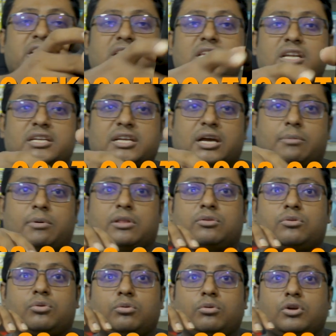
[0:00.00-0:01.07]
তেইশ হাজার টাকা
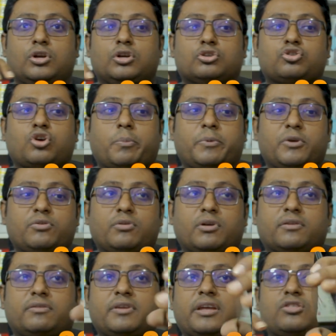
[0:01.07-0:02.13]
মাত্র সব কিছু
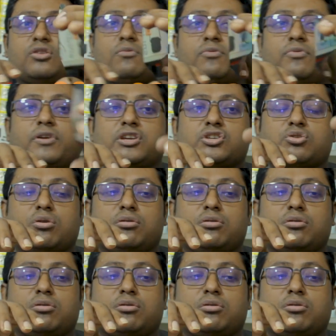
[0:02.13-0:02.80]
আছে একদম ফ্রেশ